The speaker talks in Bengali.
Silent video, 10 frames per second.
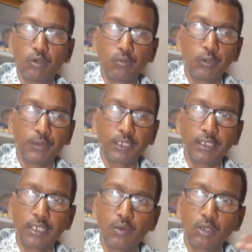
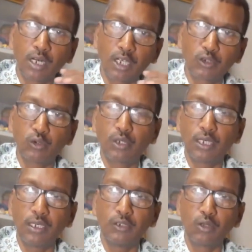পরিপ্রেক্ষিতে গোটা রাজ্য জুড়ে
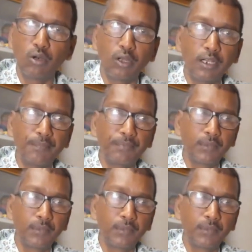আন্দোলন হয়